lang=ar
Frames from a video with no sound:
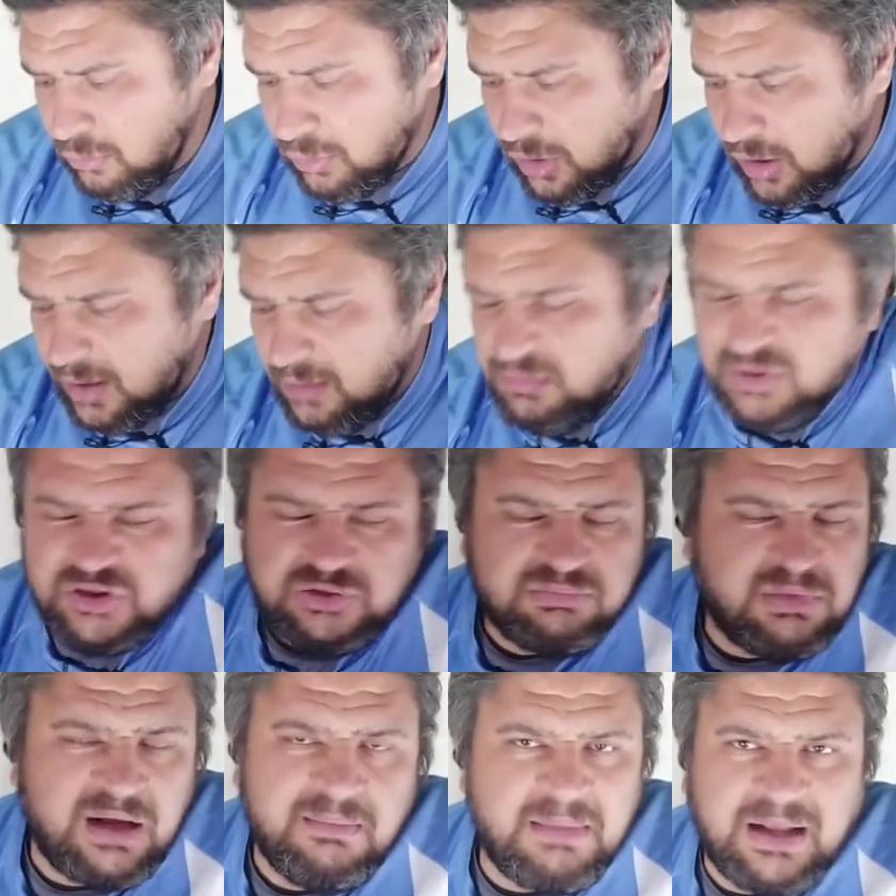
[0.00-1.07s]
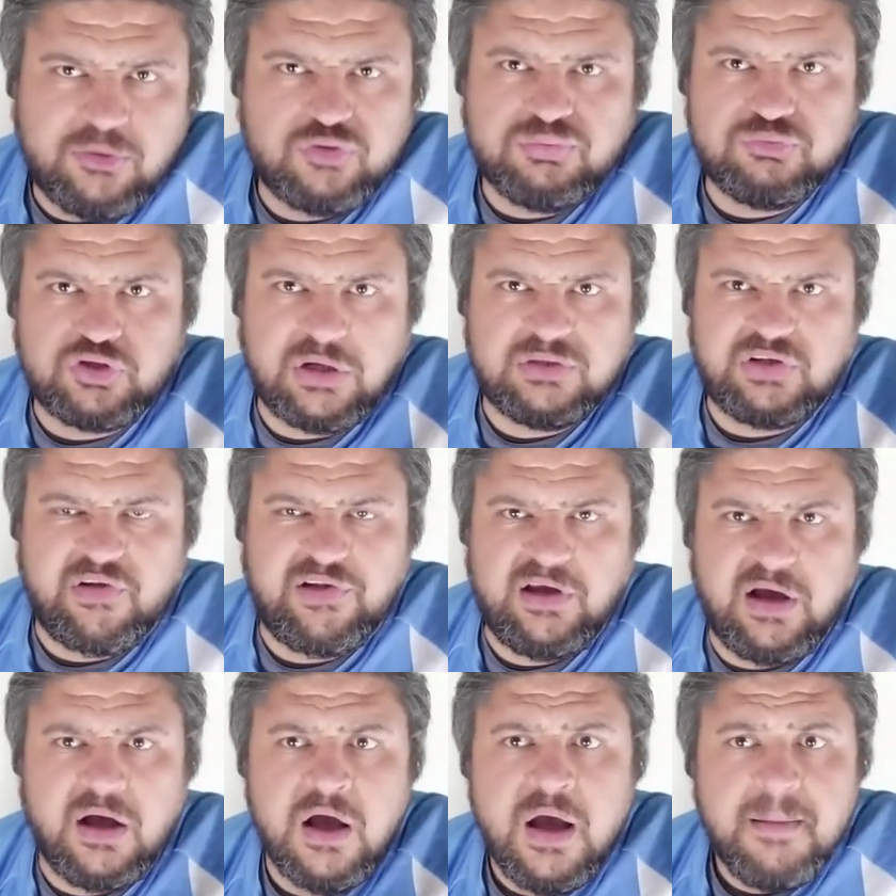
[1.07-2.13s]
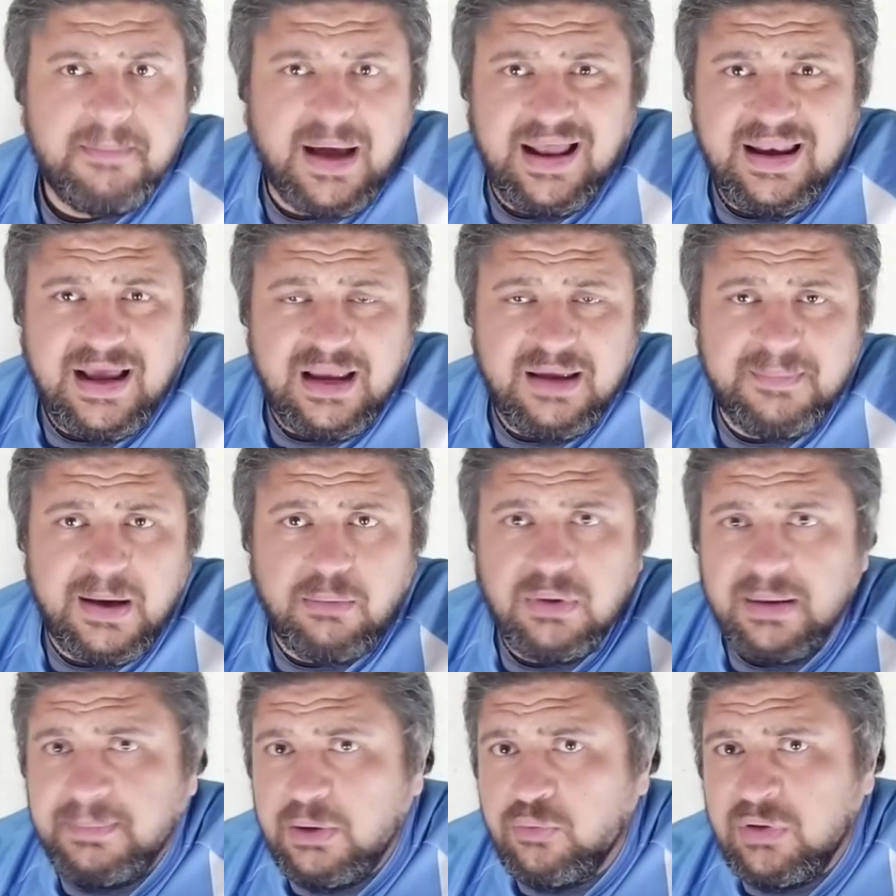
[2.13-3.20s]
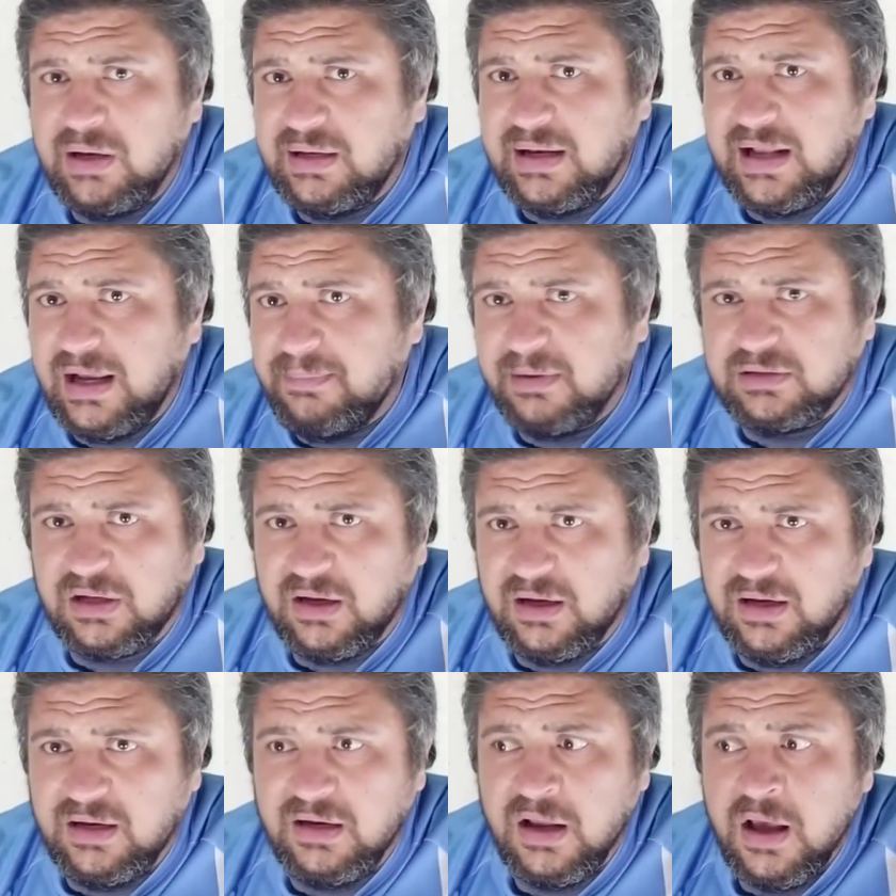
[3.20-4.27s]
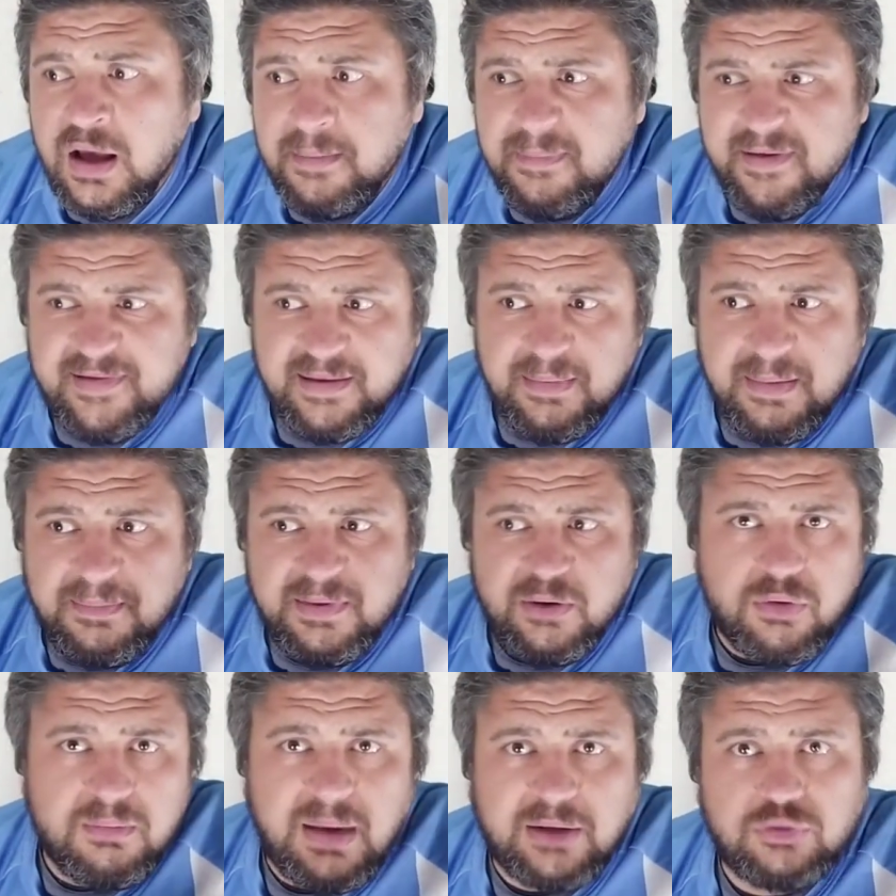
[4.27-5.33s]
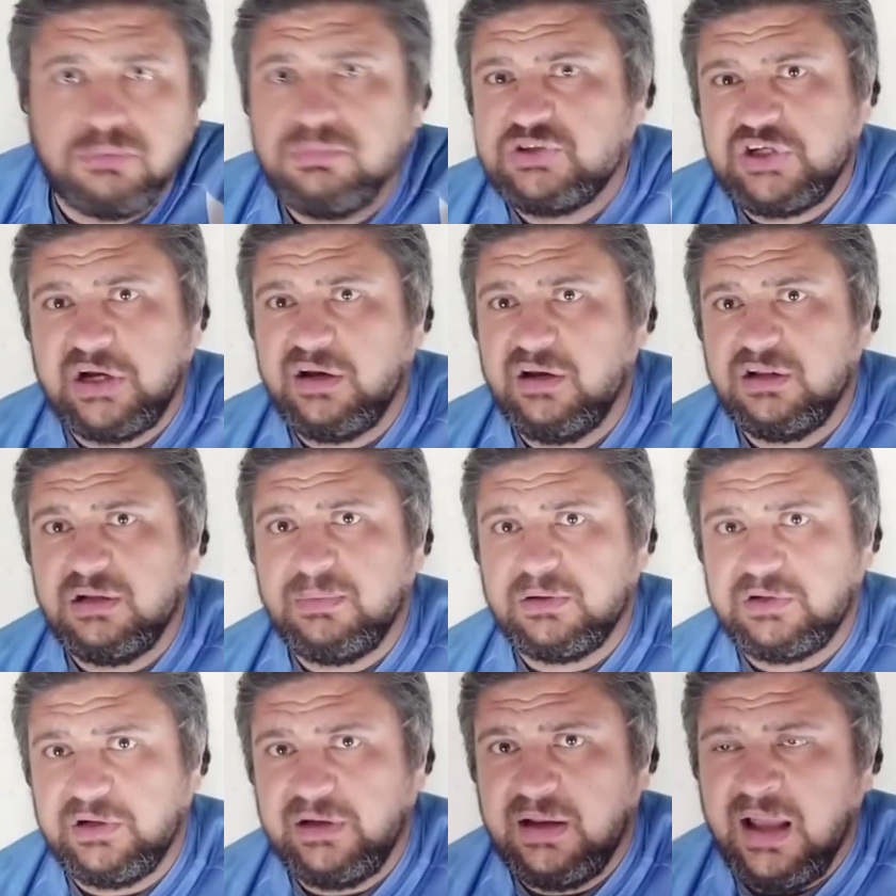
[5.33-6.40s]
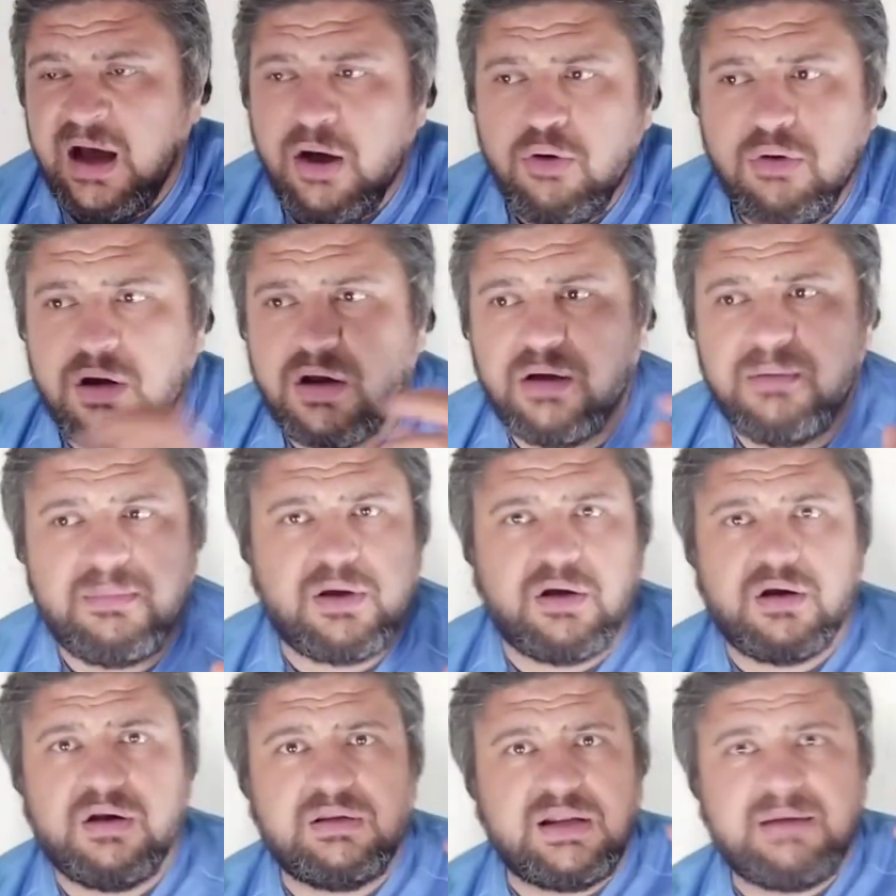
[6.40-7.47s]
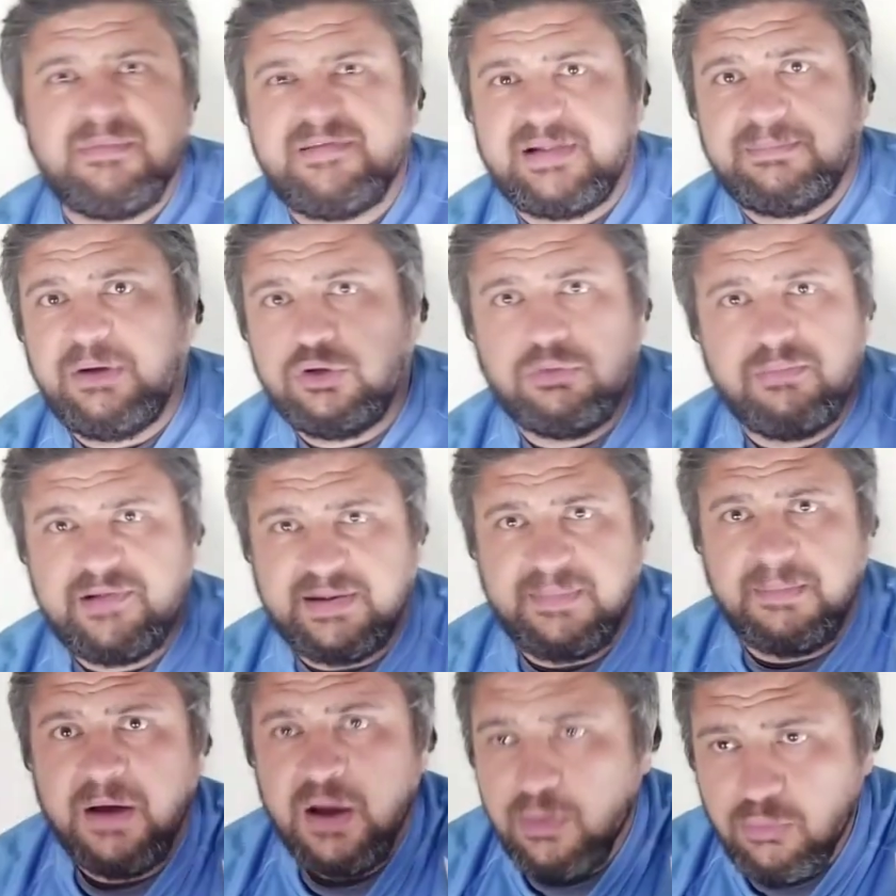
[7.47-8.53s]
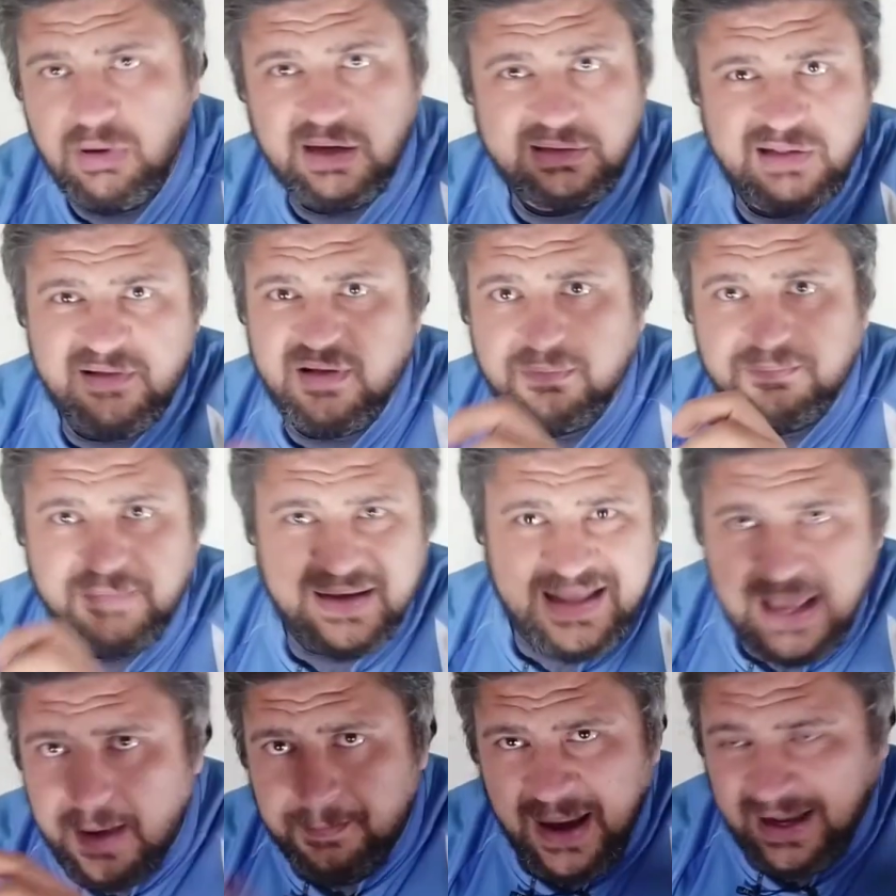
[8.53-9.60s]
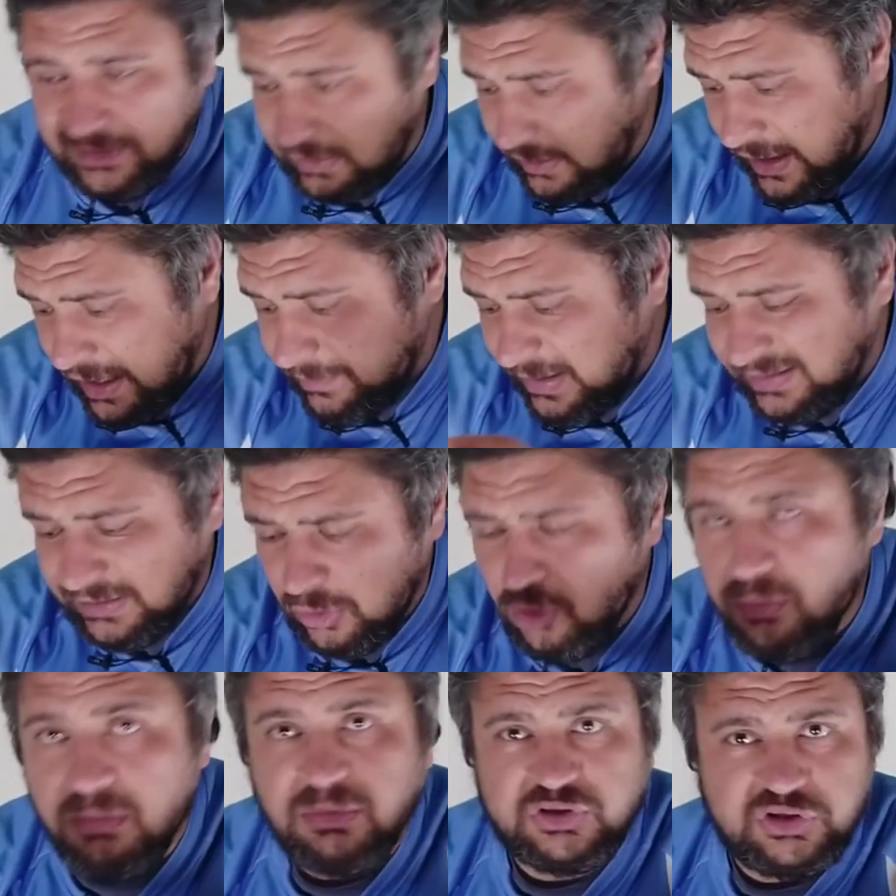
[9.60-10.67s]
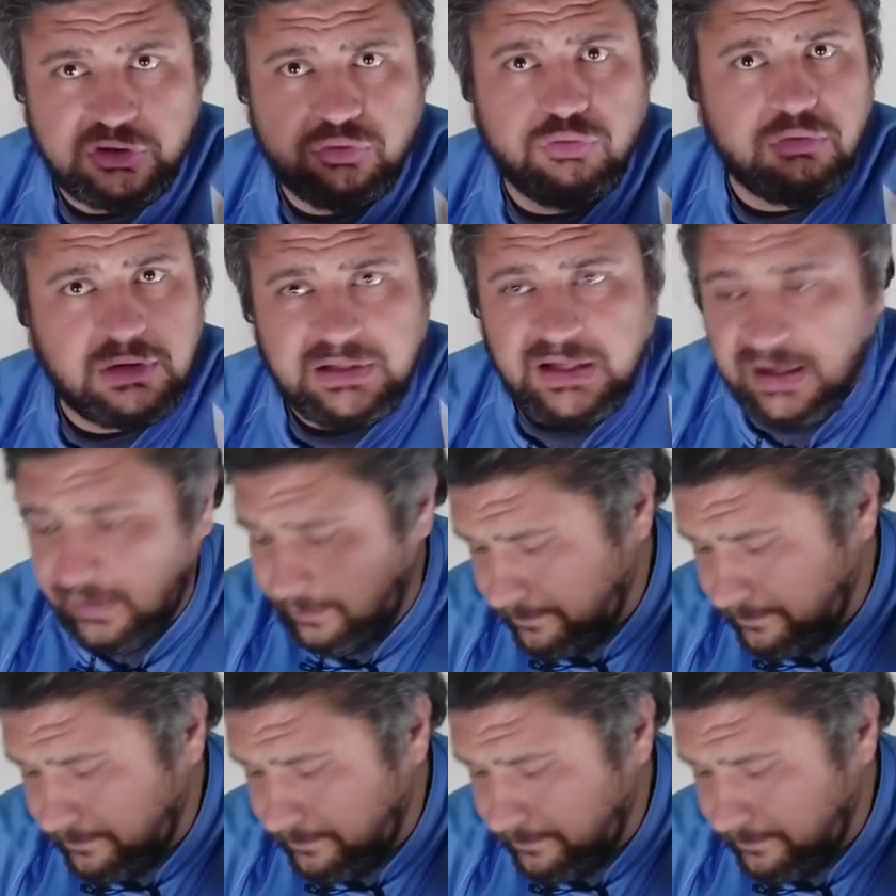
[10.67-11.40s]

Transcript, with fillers: والراجل مش ما عندوش مشكله شخصيه مع اللعيبه ولا بيقول ان اللعيبه طالعين بسبب ان هم عندهم مشاكل انضباطيه لا هو الراجل مقرر ان انا مستبعدهم بسبب وجهه نظر فنيه بحته انا محتاجهم الماتشين دول ولا لا